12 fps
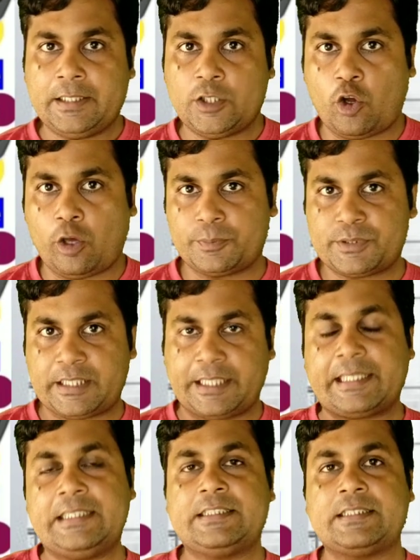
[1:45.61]
कि
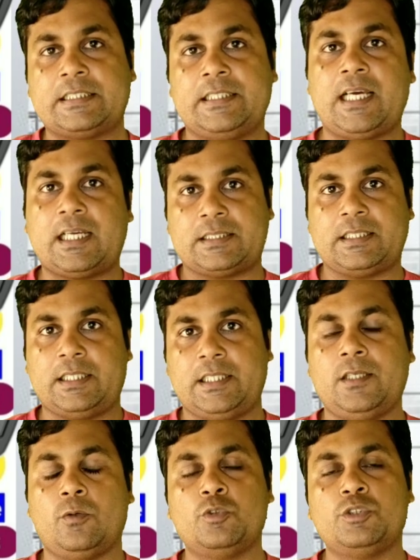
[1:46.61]
ऑब्स्टेकल जितने आते हैं